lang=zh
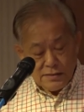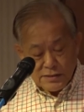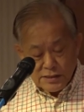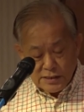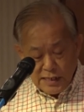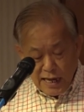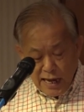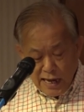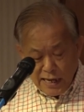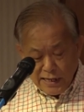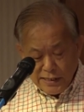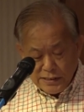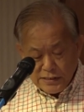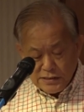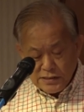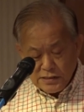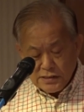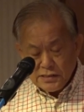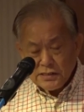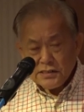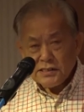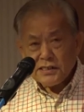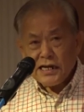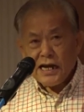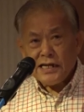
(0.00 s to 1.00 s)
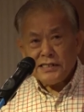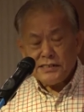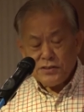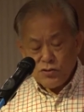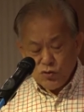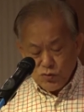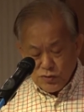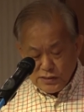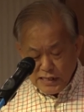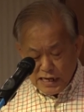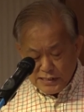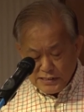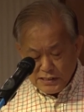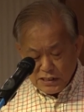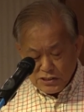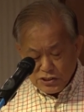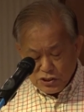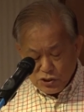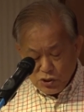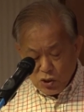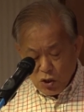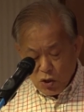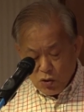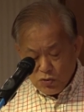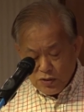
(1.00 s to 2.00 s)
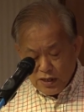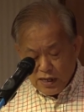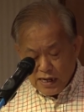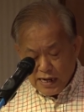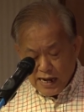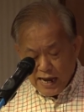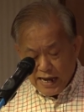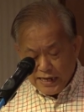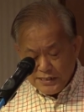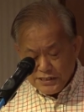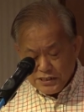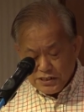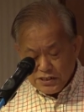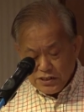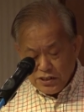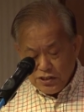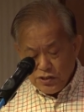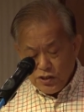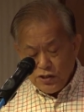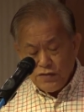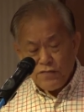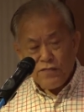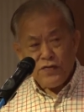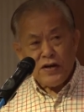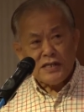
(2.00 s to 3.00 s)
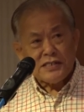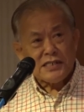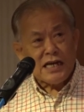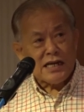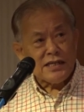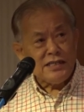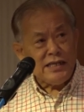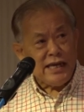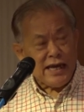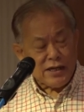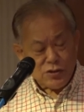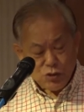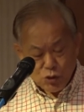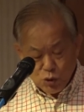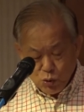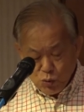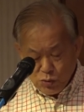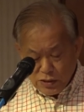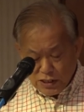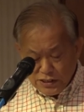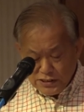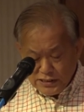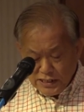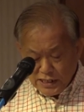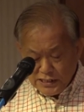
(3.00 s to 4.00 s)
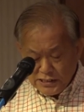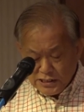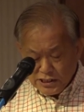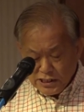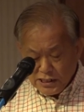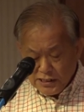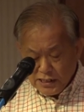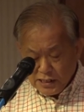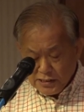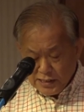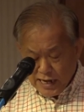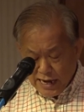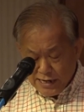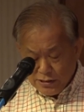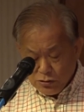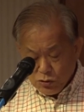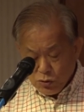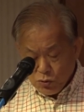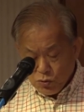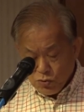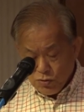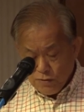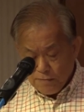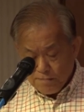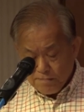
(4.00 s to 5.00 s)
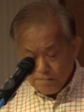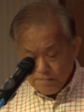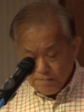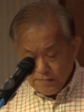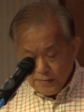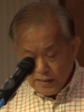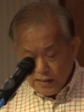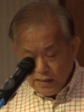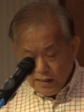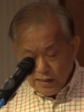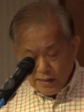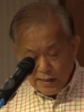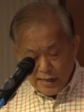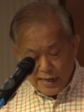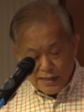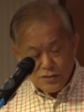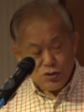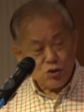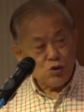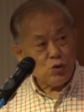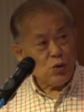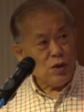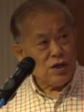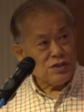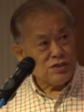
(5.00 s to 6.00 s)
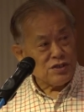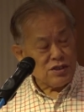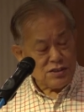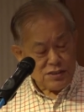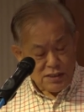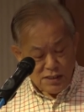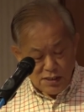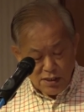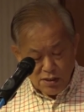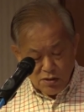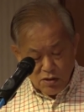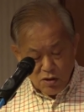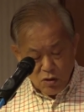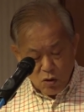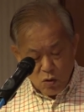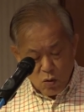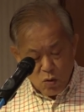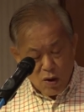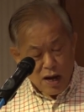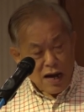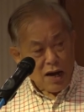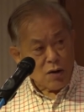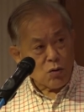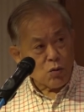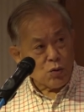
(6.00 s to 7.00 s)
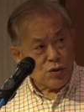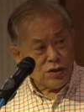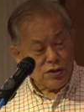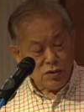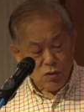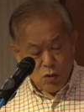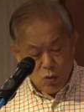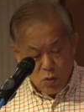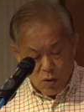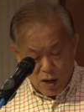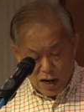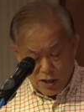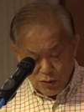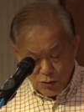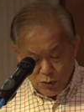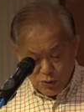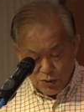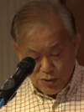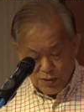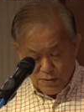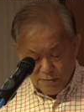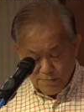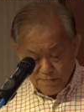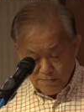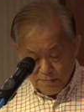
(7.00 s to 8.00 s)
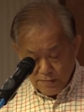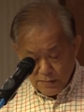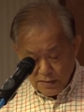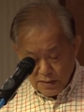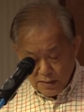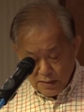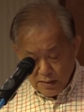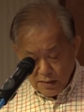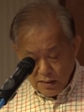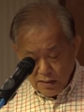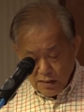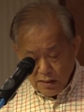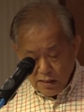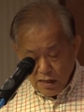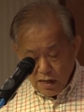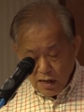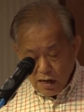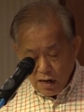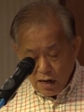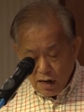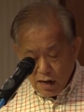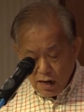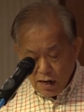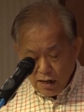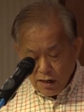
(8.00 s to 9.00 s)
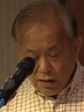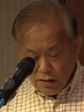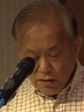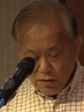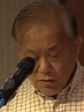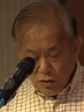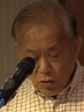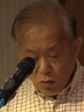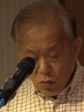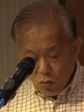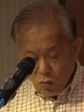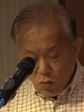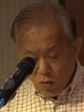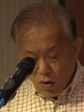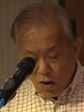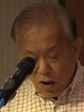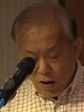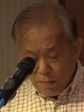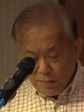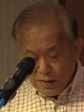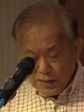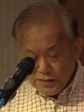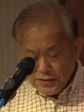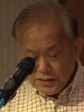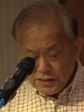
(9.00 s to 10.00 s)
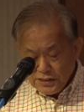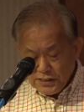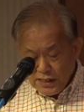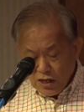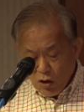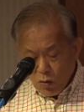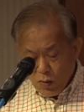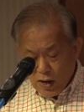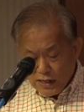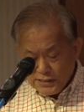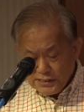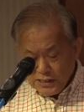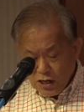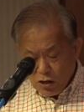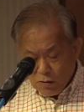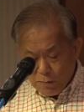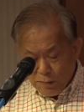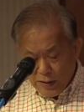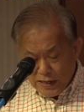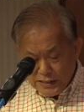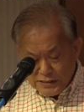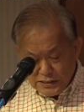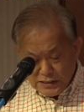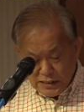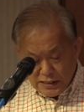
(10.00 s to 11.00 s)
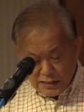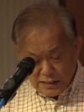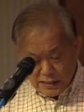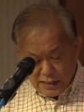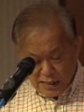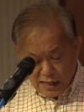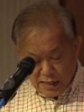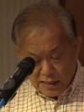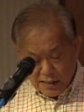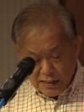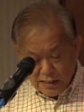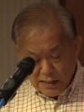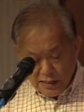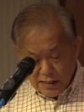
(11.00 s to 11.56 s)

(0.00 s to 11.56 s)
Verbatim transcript: 在这个就在这个时候呢，开始以非常严肃跟认真的态度来学习华文华语，而我们这些华校背景的，